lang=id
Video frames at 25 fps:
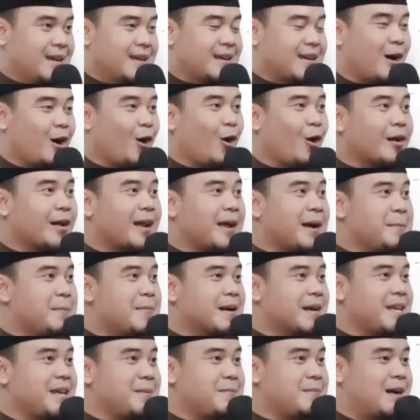Nah orang
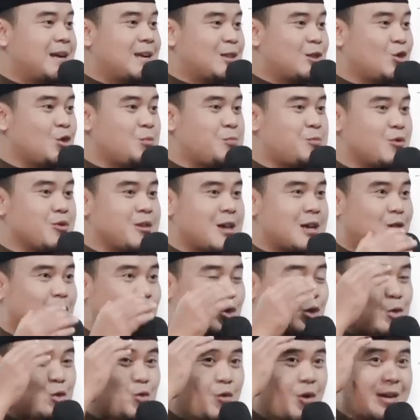beriman itu punya
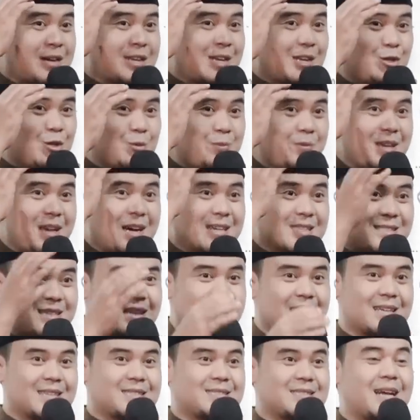tujuan hidup yang
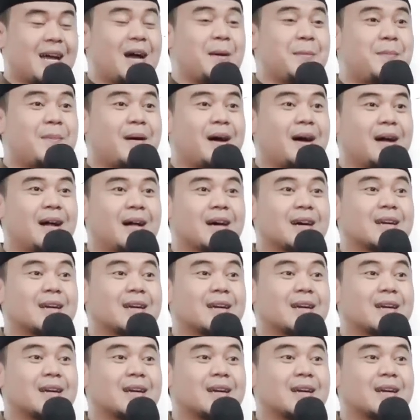jelas. Apa?